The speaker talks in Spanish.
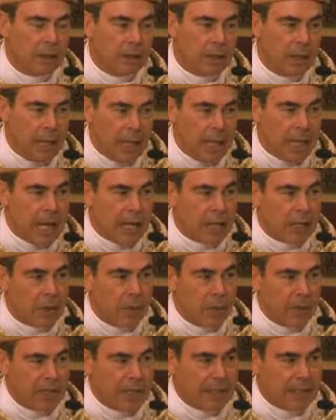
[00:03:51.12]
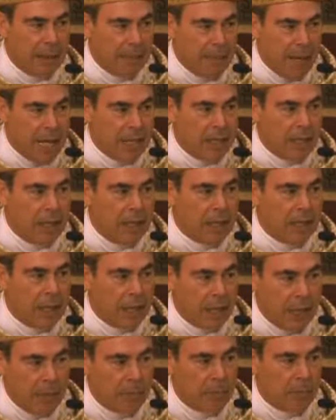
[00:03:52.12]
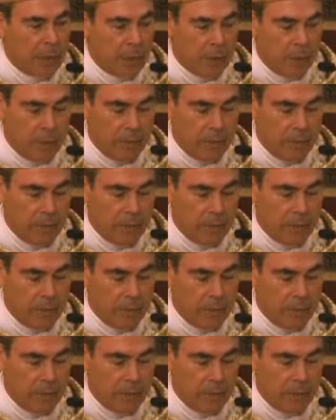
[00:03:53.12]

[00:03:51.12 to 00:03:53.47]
Ella es nuestra madre y ejemplo.